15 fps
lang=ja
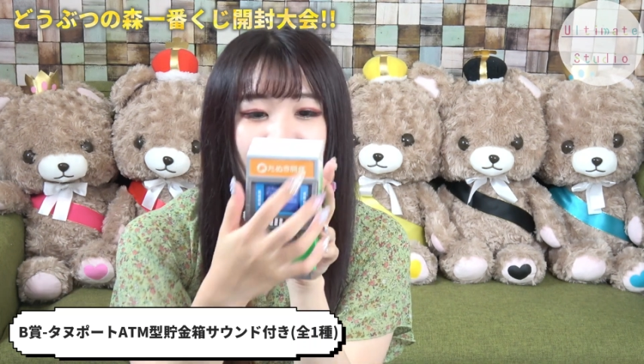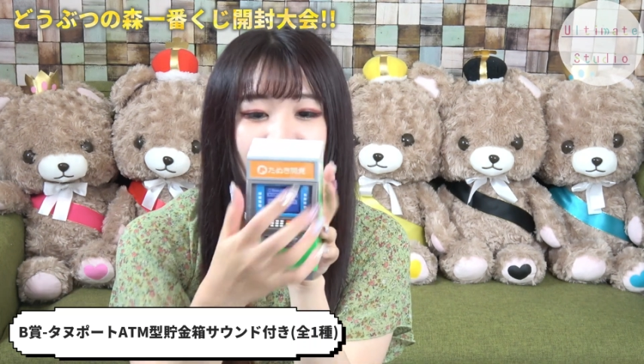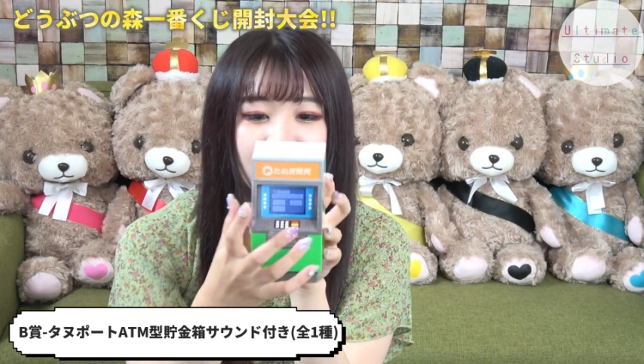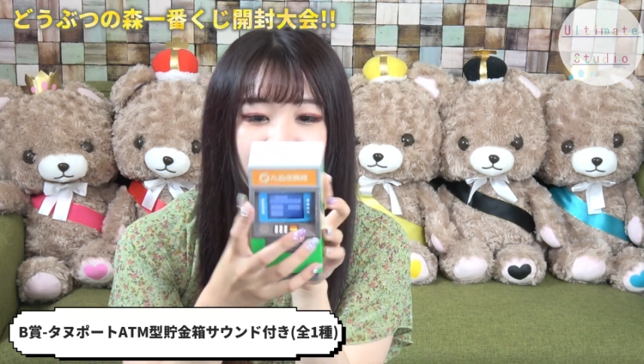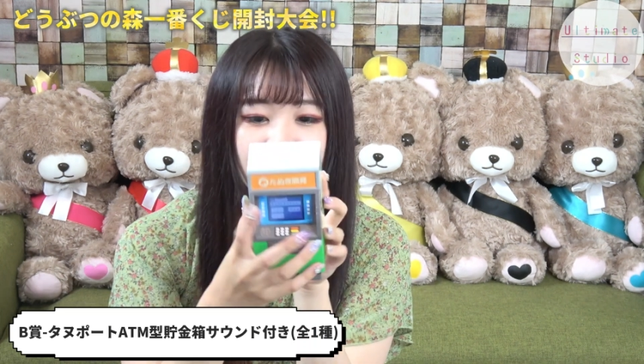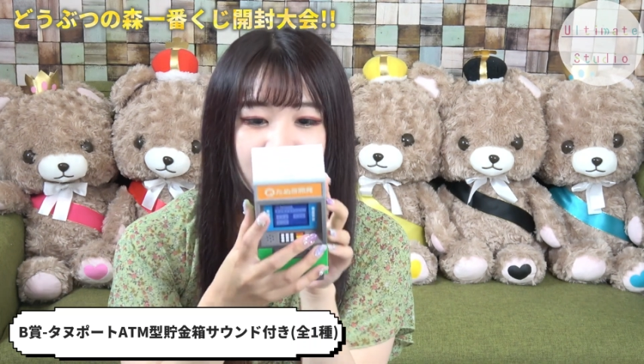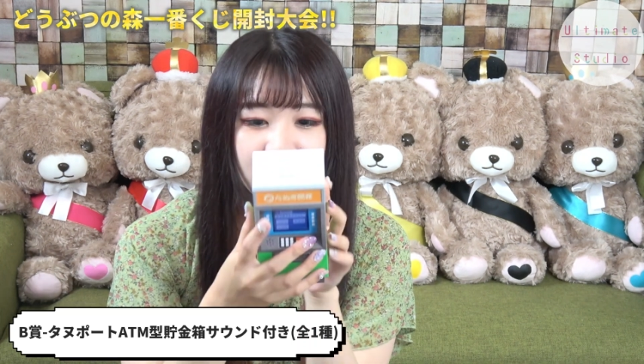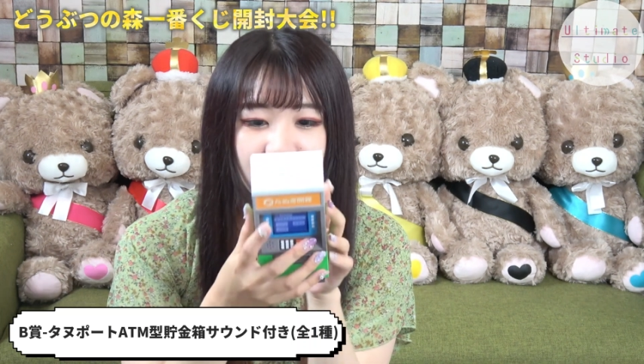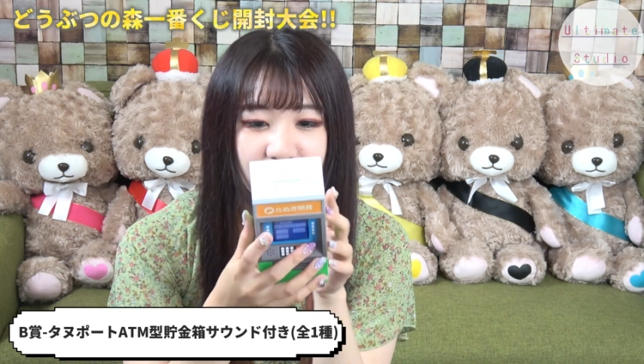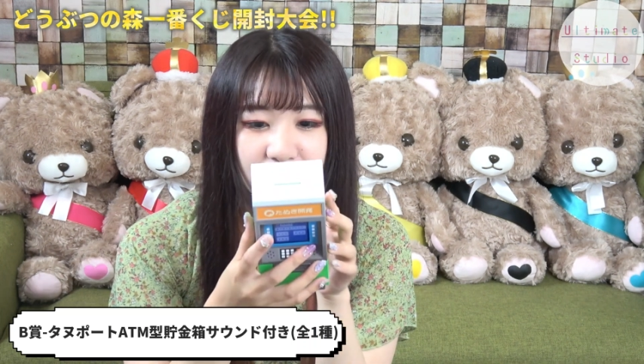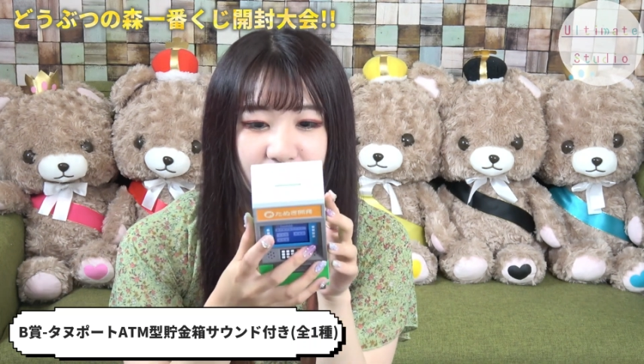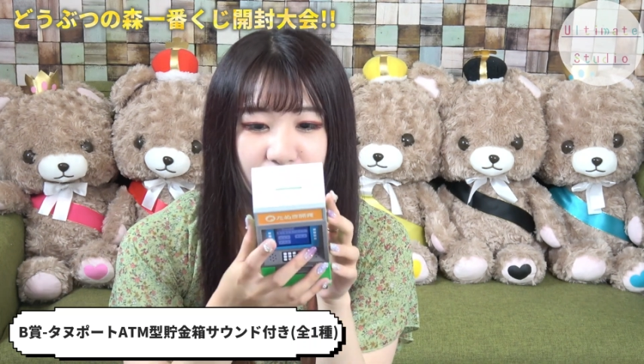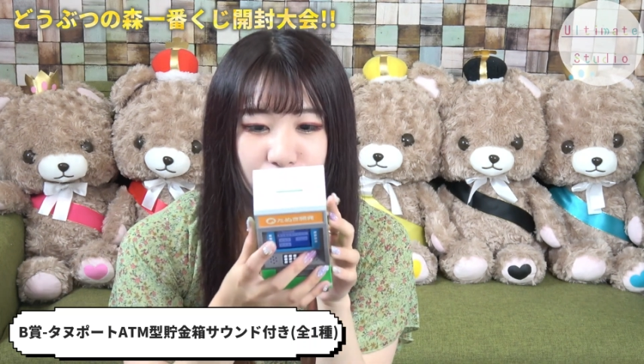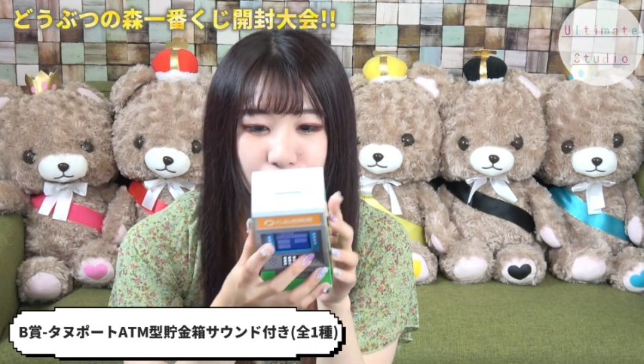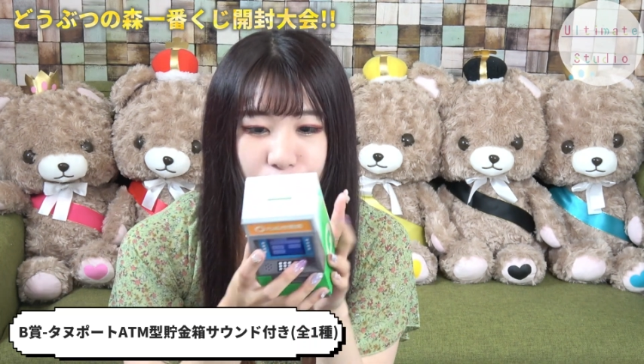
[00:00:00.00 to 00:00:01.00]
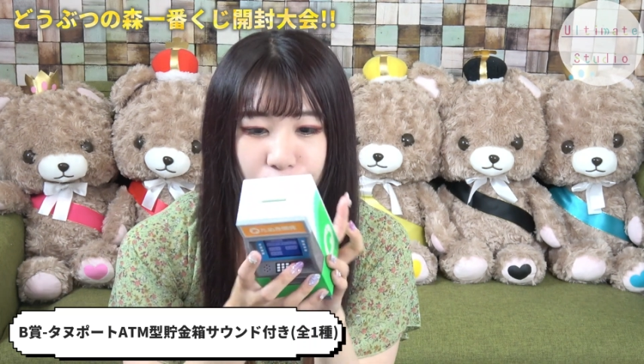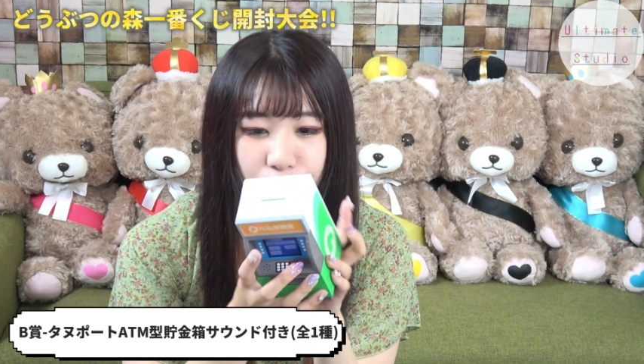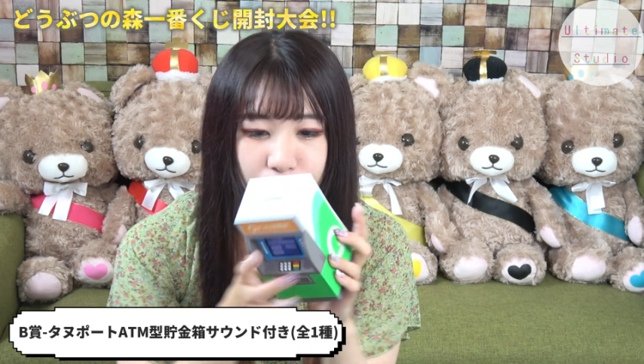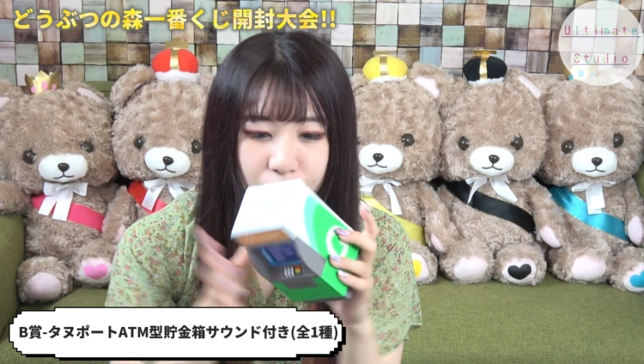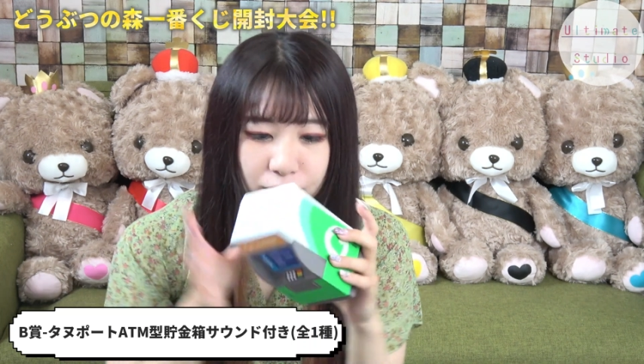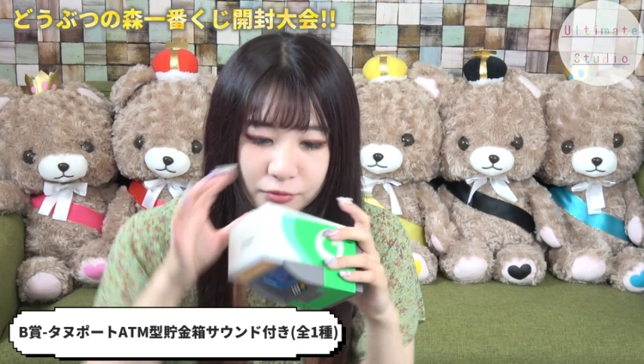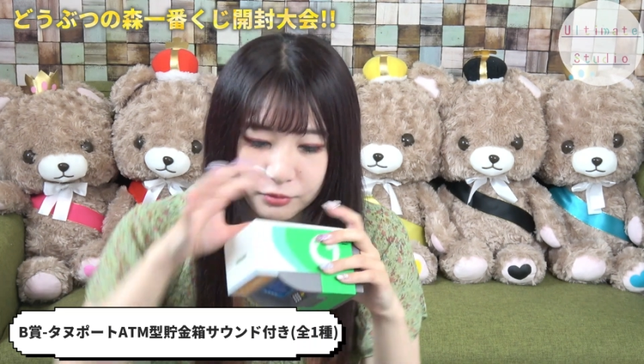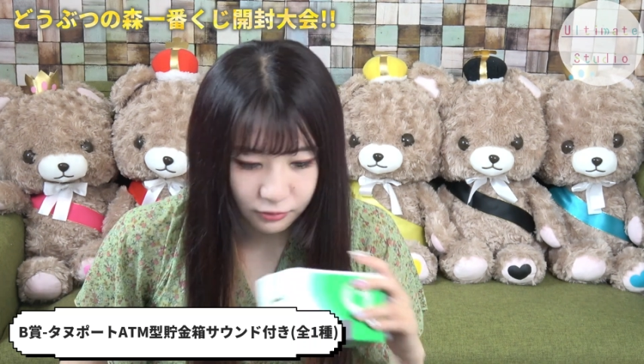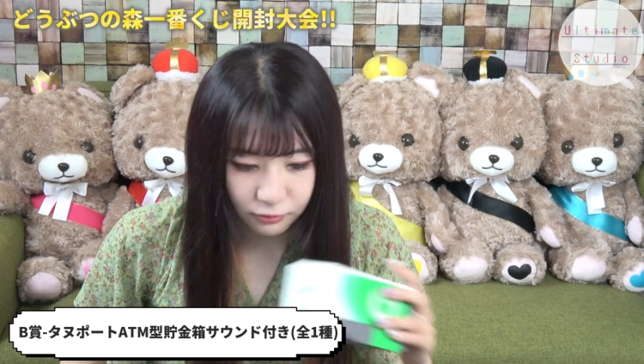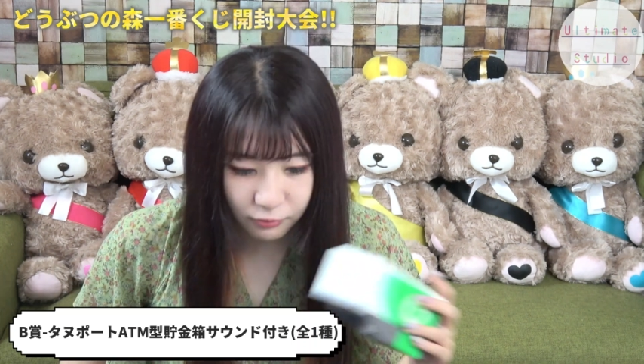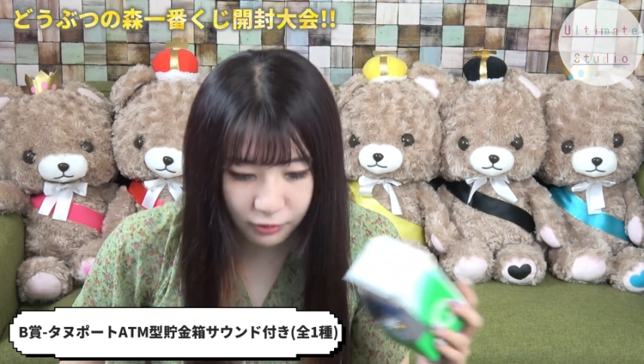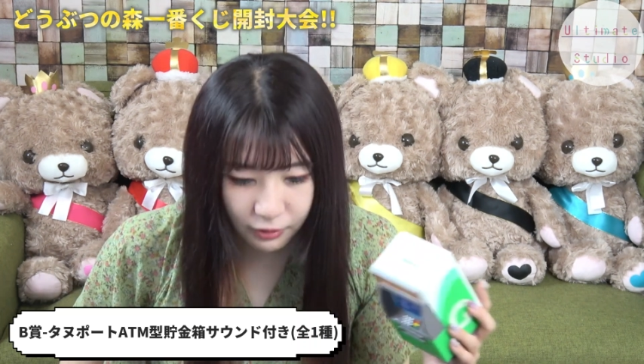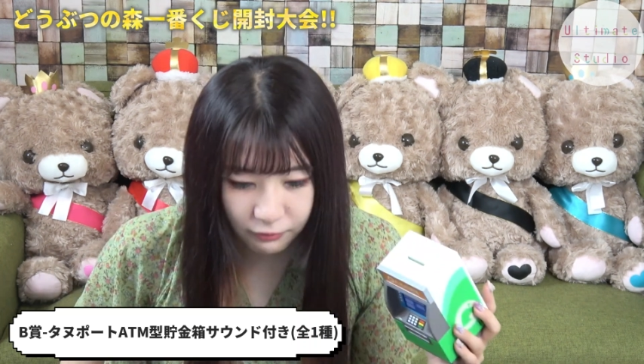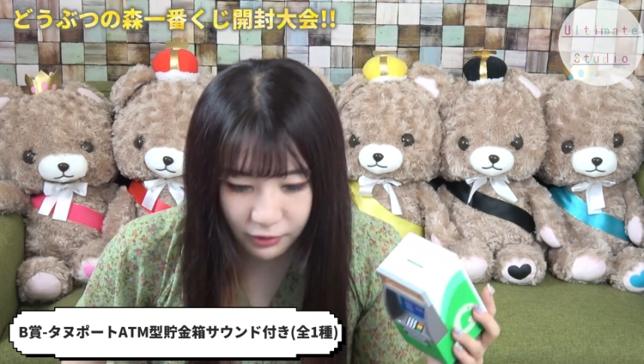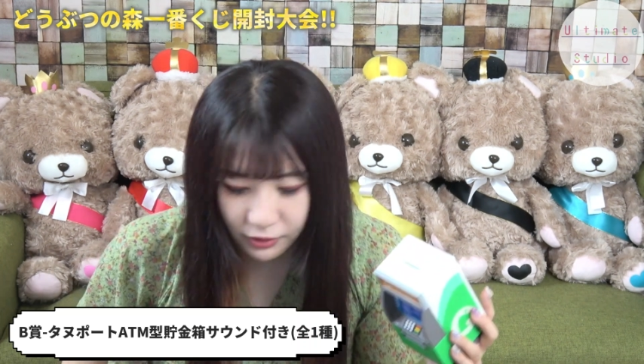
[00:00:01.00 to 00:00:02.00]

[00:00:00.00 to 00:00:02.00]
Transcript: はシールなんだけどこれ